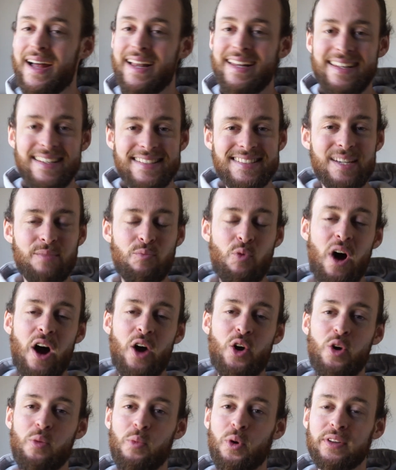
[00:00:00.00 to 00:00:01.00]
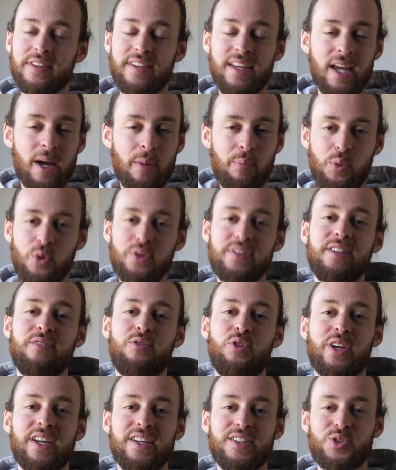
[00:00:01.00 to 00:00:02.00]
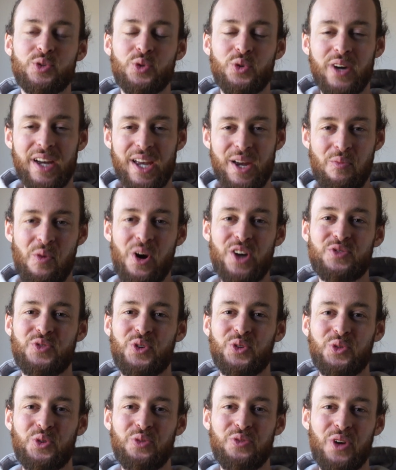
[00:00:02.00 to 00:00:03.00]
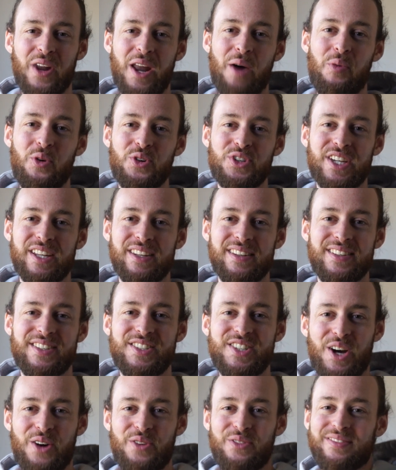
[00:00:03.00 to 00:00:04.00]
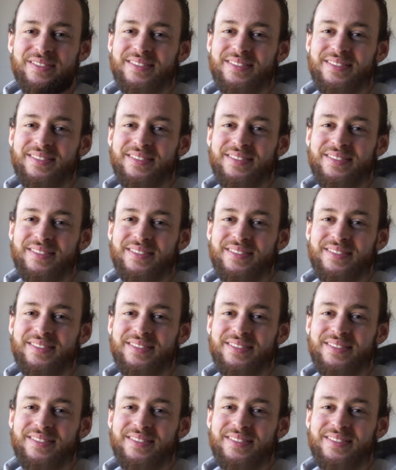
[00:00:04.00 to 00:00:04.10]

Laissez-moi un commentaire, posez vos questions et moi je vous retrouve dans la prochaine. Ciao